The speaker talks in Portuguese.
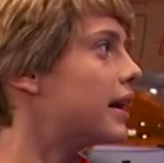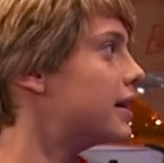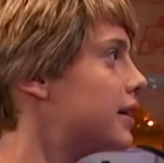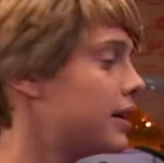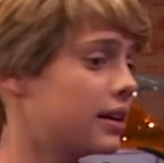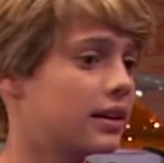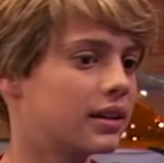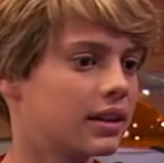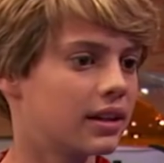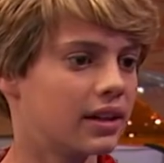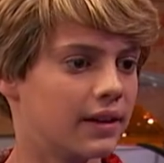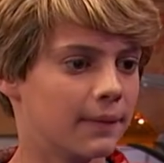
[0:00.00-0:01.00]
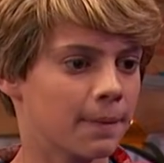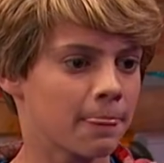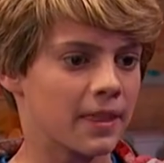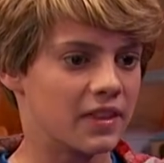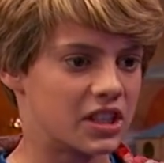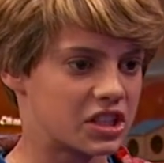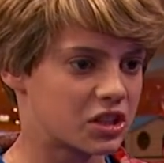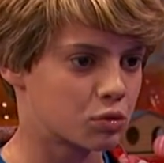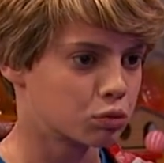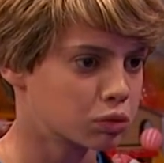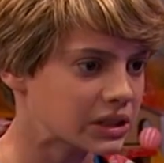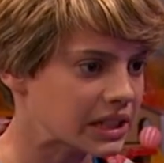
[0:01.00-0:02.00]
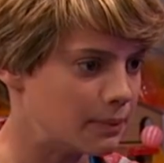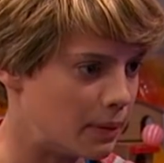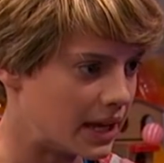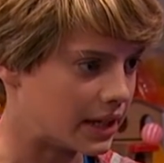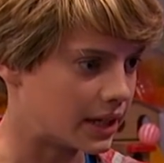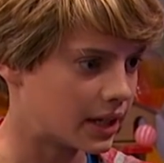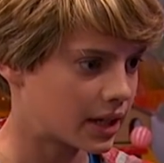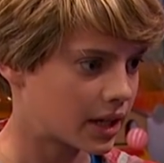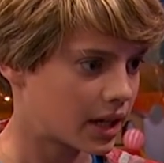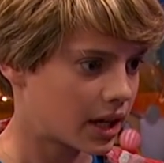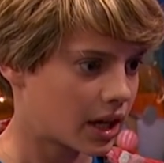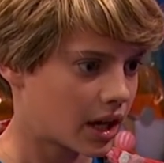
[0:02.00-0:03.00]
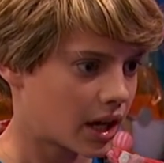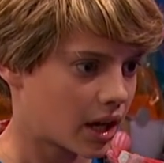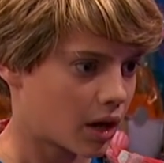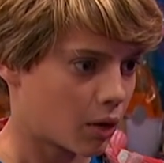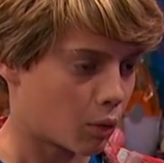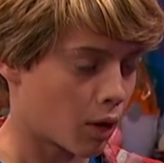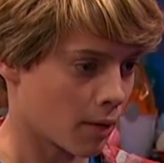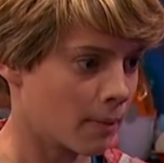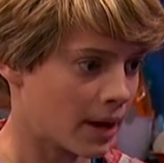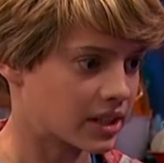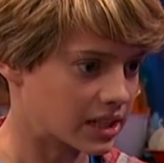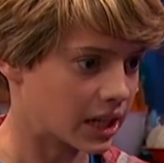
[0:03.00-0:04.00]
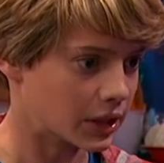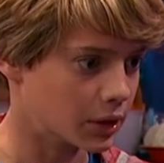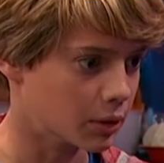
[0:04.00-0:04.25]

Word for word: Tá legal. O que eu vou te contar é muito